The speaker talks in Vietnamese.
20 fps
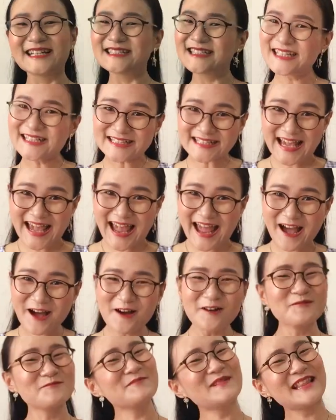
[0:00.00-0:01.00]
Xin
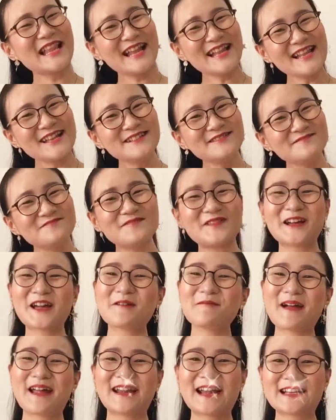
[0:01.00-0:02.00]
chào, mình là Linh và các
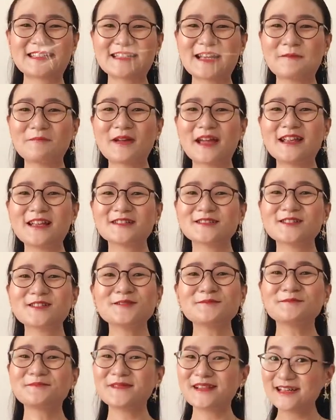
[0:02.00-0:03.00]
bạn đang xem kênh
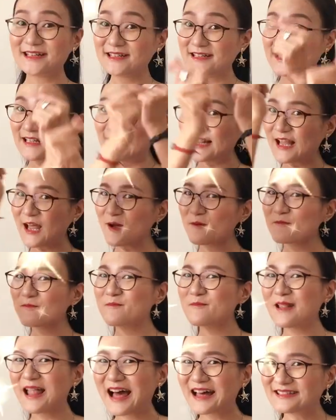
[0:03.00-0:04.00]
YouTube Linh Lấp
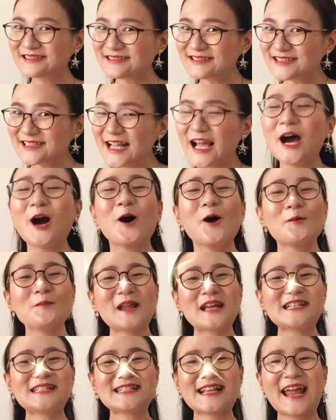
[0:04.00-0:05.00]
Lánh. Hôm
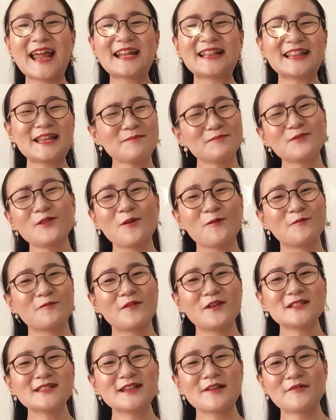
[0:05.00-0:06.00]
nay sẽ tiếp tục
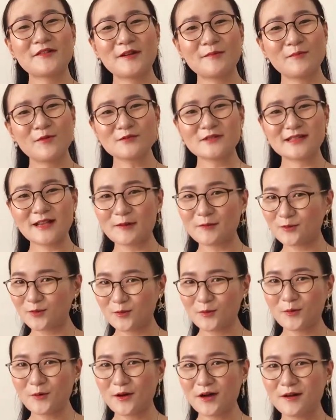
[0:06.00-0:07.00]
với series Bookshelf
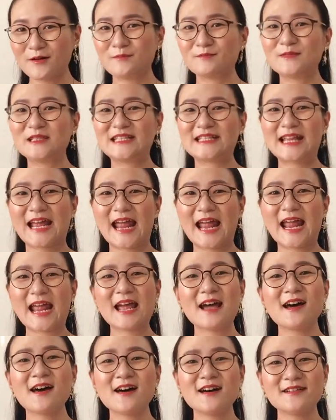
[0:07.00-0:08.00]
Tour. Mình sẽ
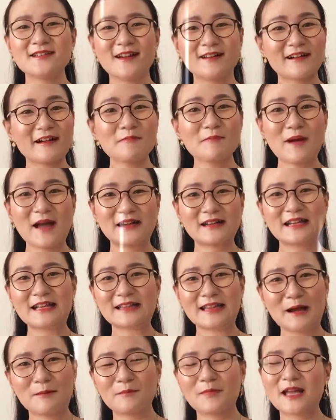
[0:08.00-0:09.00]
dẫn các bạn đi
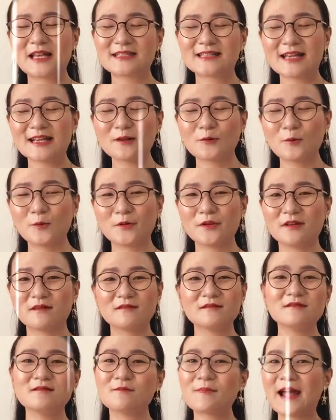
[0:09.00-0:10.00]
thăm kệ sách của
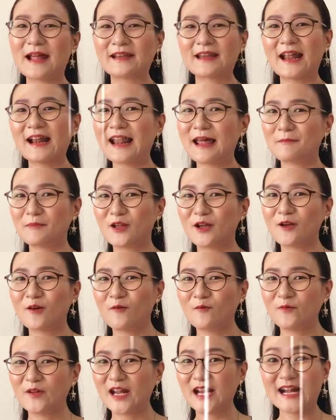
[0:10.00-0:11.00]
những người bạn đang làm những
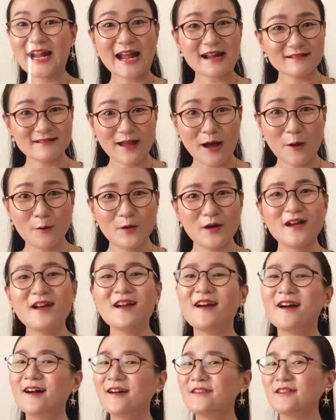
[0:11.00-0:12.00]
công việc khác nhau
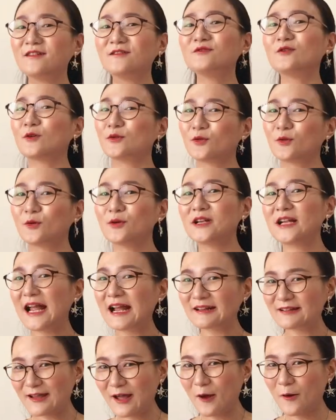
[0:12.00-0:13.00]
ở những độ tuổi
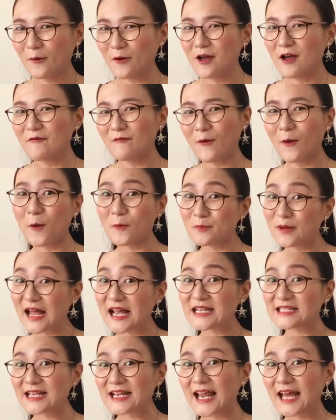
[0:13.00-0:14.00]
khác nhau. Và hôm
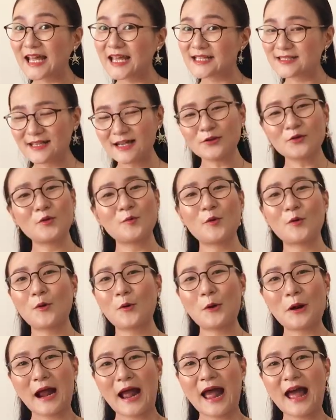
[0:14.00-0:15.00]
nay sẽ là kệ sách của một cô
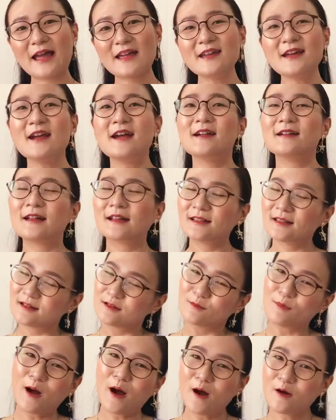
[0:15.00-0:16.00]
gái đã từ
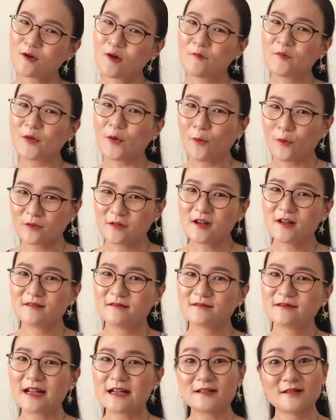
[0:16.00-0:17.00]
bỏ công việc ổn định
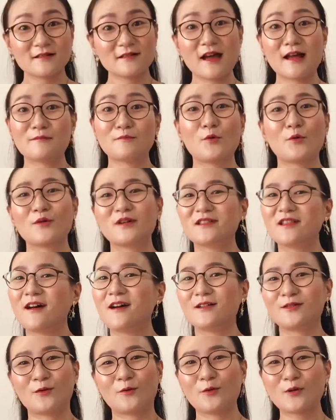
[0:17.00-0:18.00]
để trở thành một người thợ
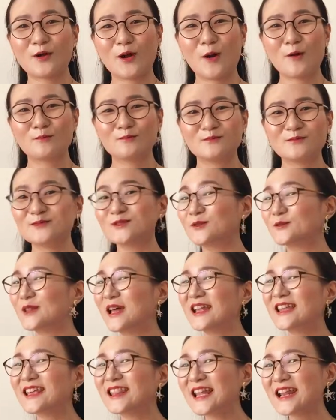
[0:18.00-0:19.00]
thủ công. Cụ thể
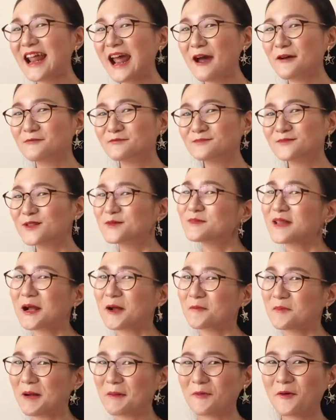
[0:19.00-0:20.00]
như thế nào? Chúng ta
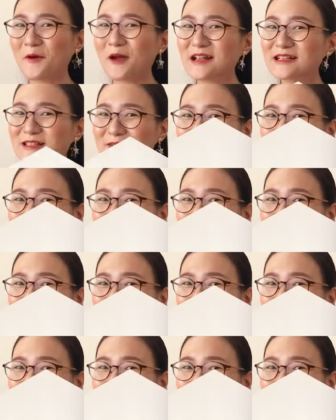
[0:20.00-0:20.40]
cùng gặp cô ấy sẽ